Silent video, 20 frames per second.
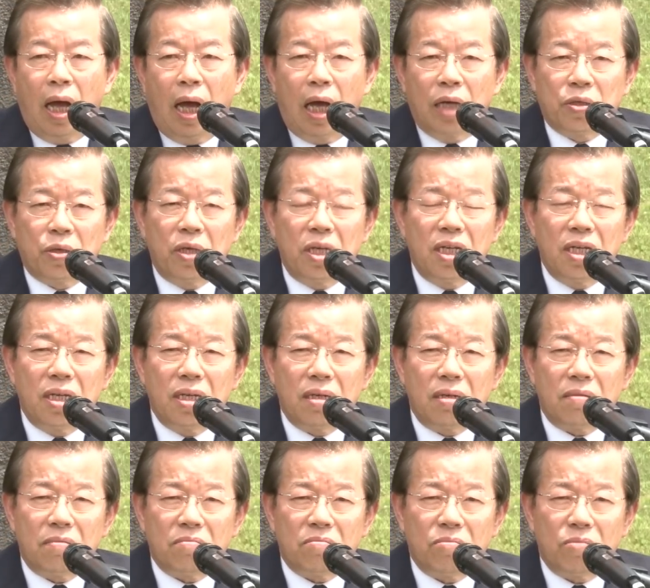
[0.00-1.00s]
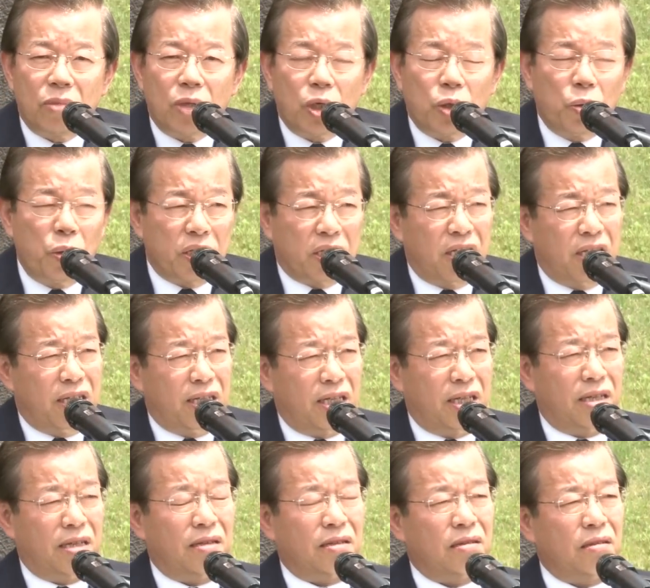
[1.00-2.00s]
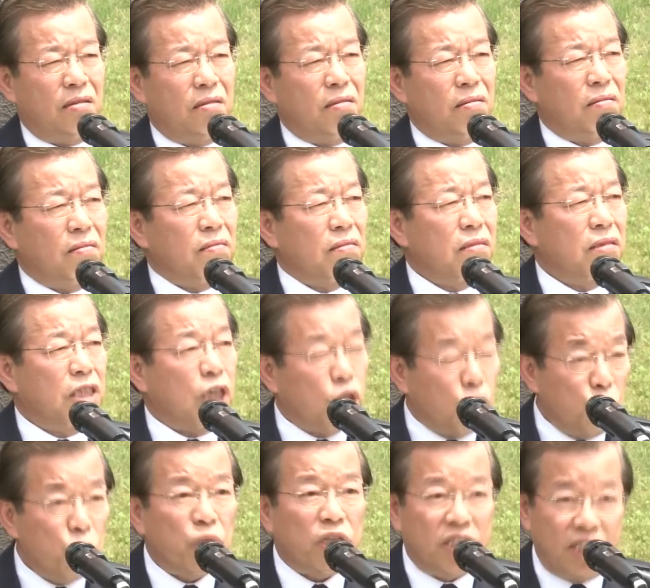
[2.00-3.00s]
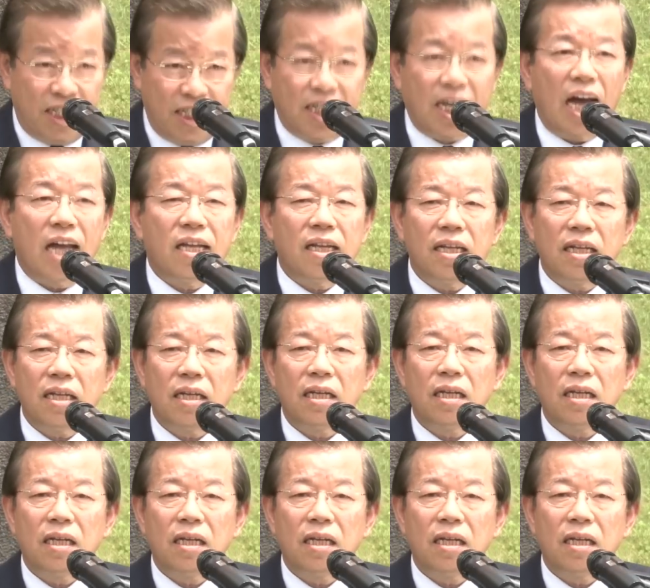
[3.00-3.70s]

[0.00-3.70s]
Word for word: 啊，所以过去遮久的时间，